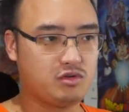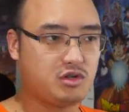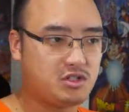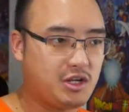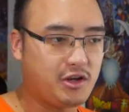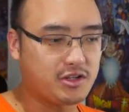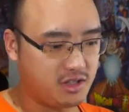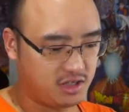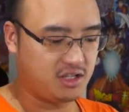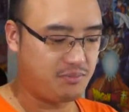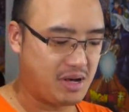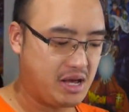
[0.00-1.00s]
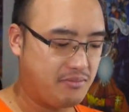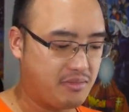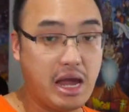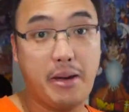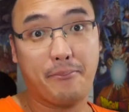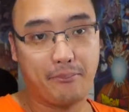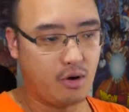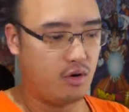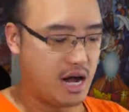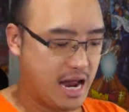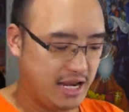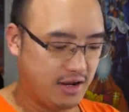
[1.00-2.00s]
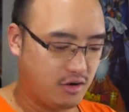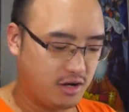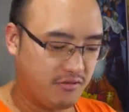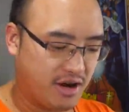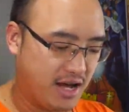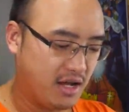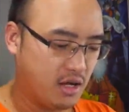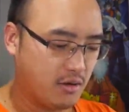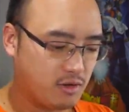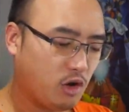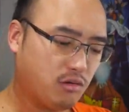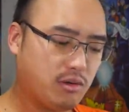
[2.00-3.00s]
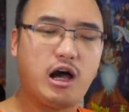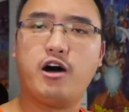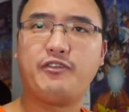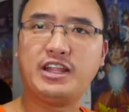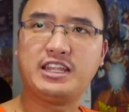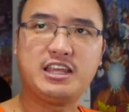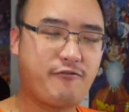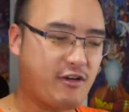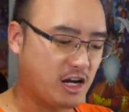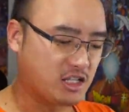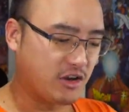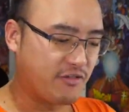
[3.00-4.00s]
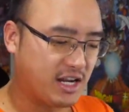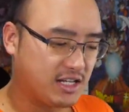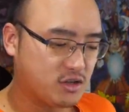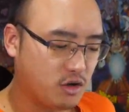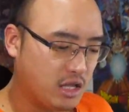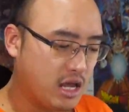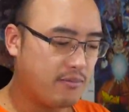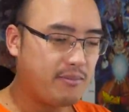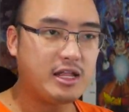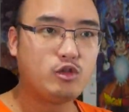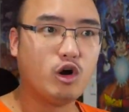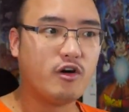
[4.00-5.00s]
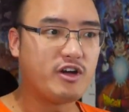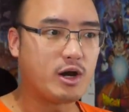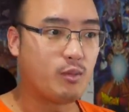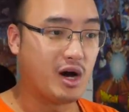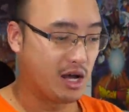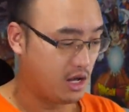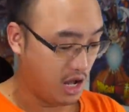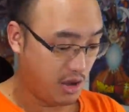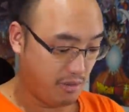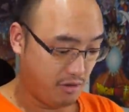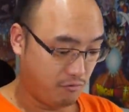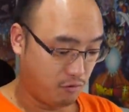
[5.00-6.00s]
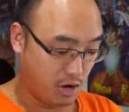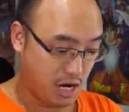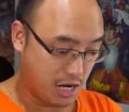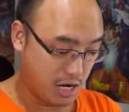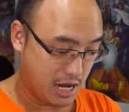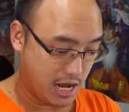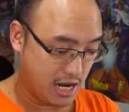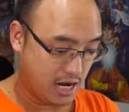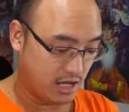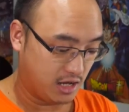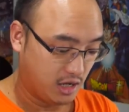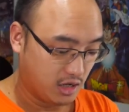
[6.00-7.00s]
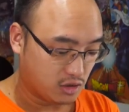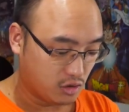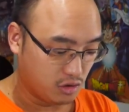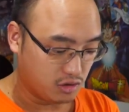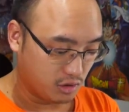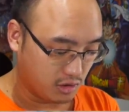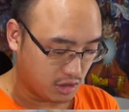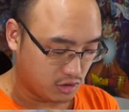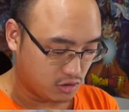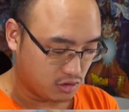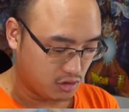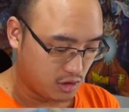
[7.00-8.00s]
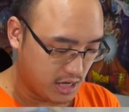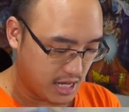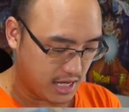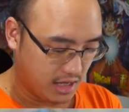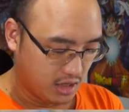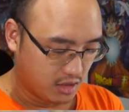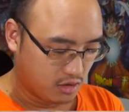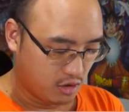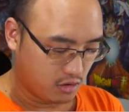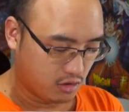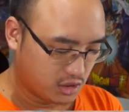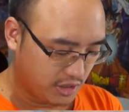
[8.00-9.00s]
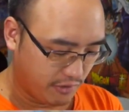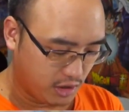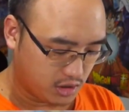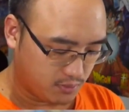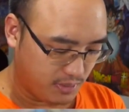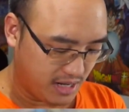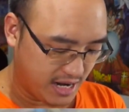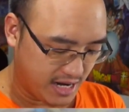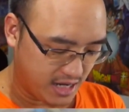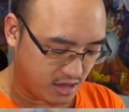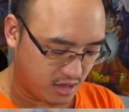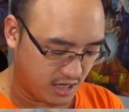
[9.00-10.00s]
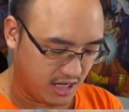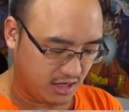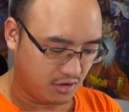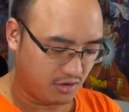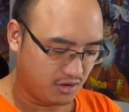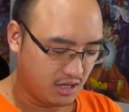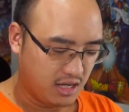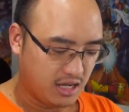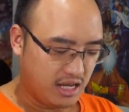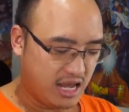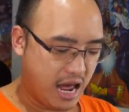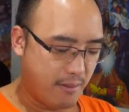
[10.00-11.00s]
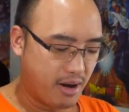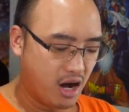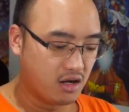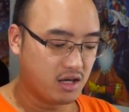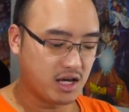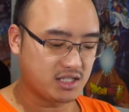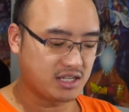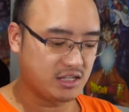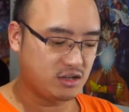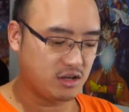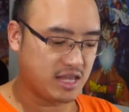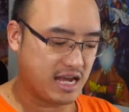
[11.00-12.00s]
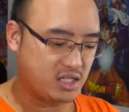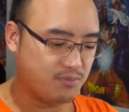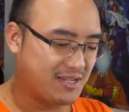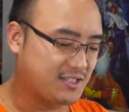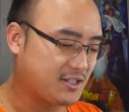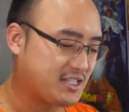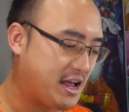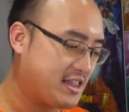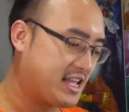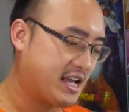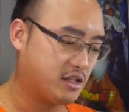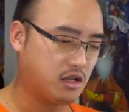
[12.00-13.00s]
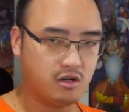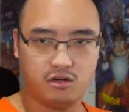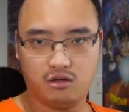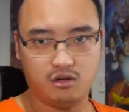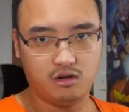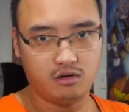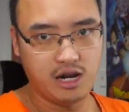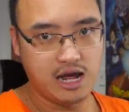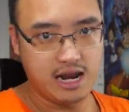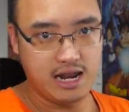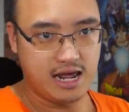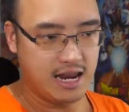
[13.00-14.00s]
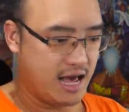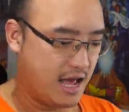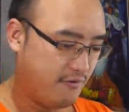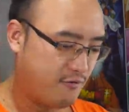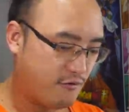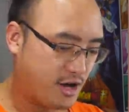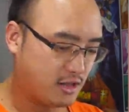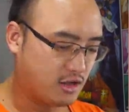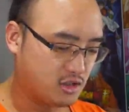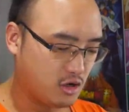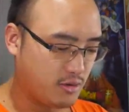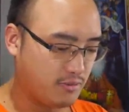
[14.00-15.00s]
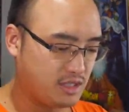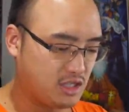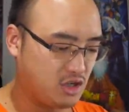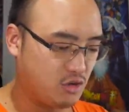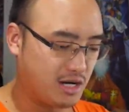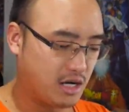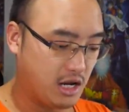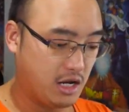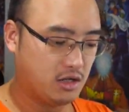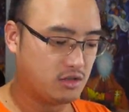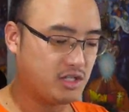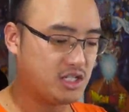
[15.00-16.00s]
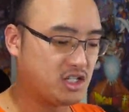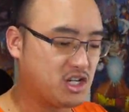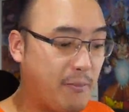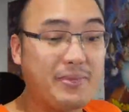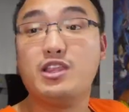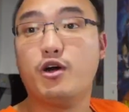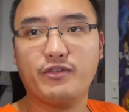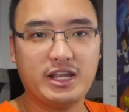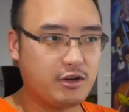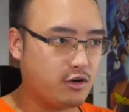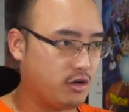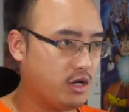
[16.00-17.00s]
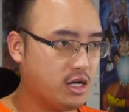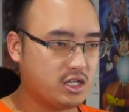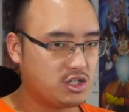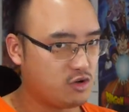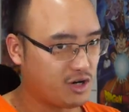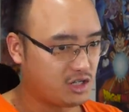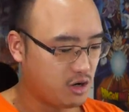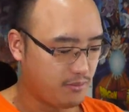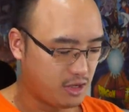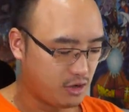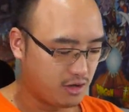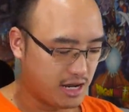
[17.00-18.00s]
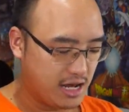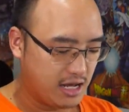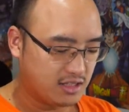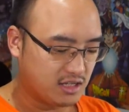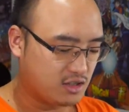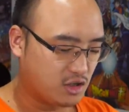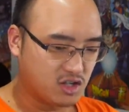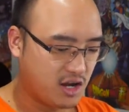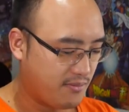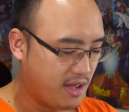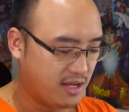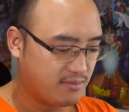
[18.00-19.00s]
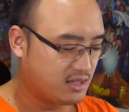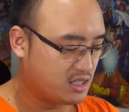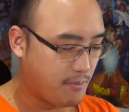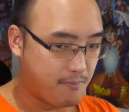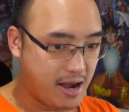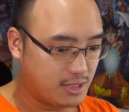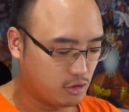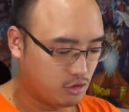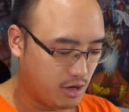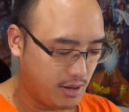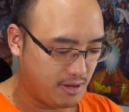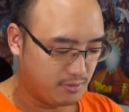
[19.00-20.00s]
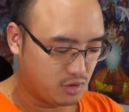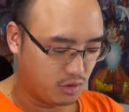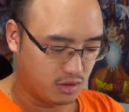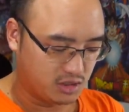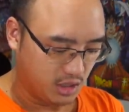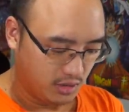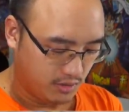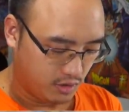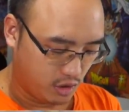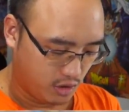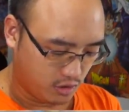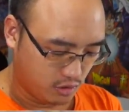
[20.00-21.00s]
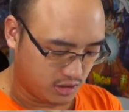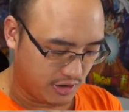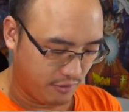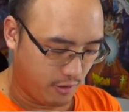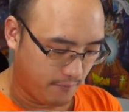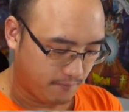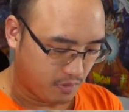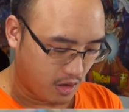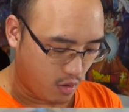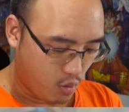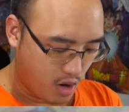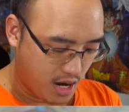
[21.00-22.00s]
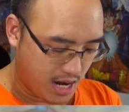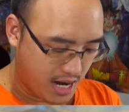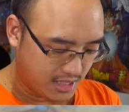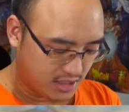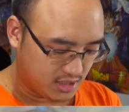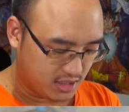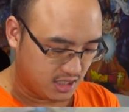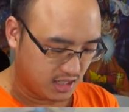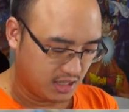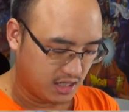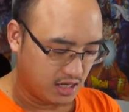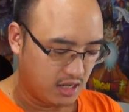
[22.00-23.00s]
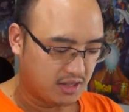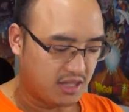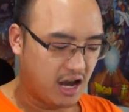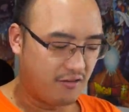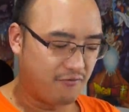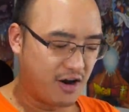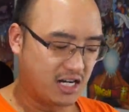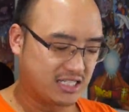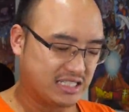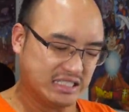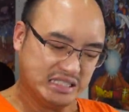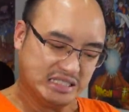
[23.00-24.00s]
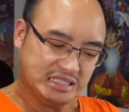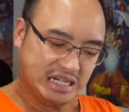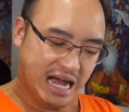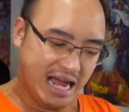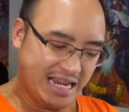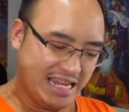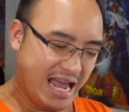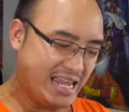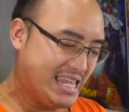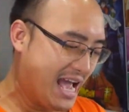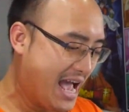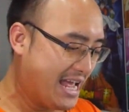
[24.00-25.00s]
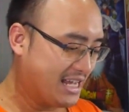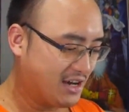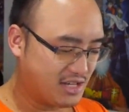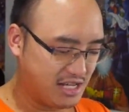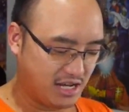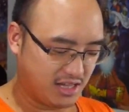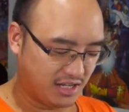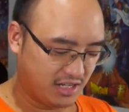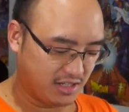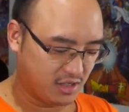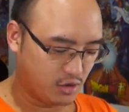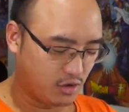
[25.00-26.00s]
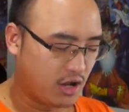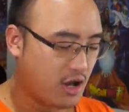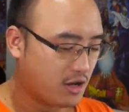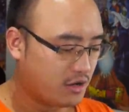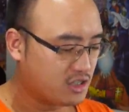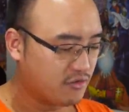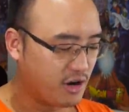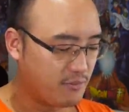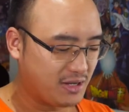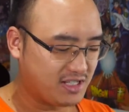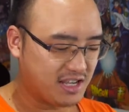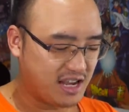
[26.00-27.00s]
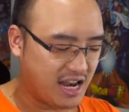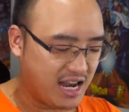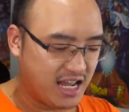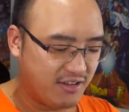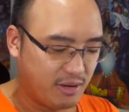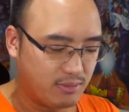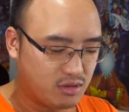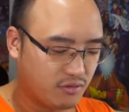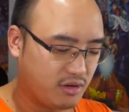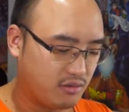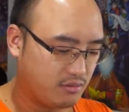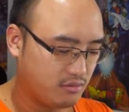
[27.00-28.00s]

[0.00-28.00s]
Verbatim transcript: Je sais que ça se dit pas, mais bon, allez, on y va. Donc, en fait, il est féroce envers les autres, mais doux envers moi. Ah ben voilà, la solution était juste là. Donc, nous avons Spinaracarino et Among Us qui se cache parce que c'est un traître. Oh là là là là, il faut bah, attention, mon petit chinois. Eh, je veux dire champignon vénéneux. Chinois et champignon, là, ça se ressemble, mais c'est pas du tout la même chose. Donc, nous avons Wallace Delphox. Aïe, aïe, aïe. Ok, attendez une seconde. Le petit Volpix qui est là, là, il va me sauver.